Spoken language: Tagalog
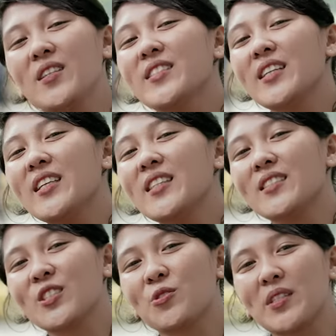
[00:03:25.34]
Once again,
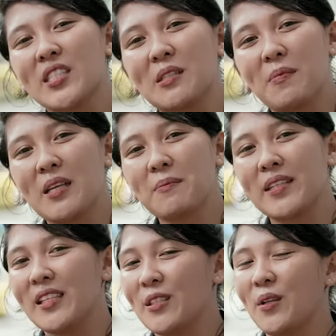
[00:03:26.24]
this is Trixie
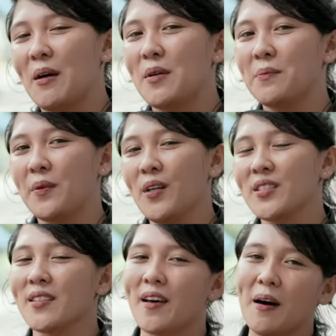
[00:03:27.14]
Baby dito lamang po
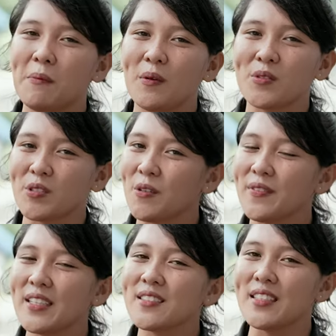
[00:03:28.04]
sa The Humble
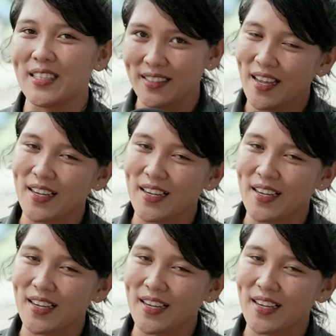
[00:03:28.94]
Servant in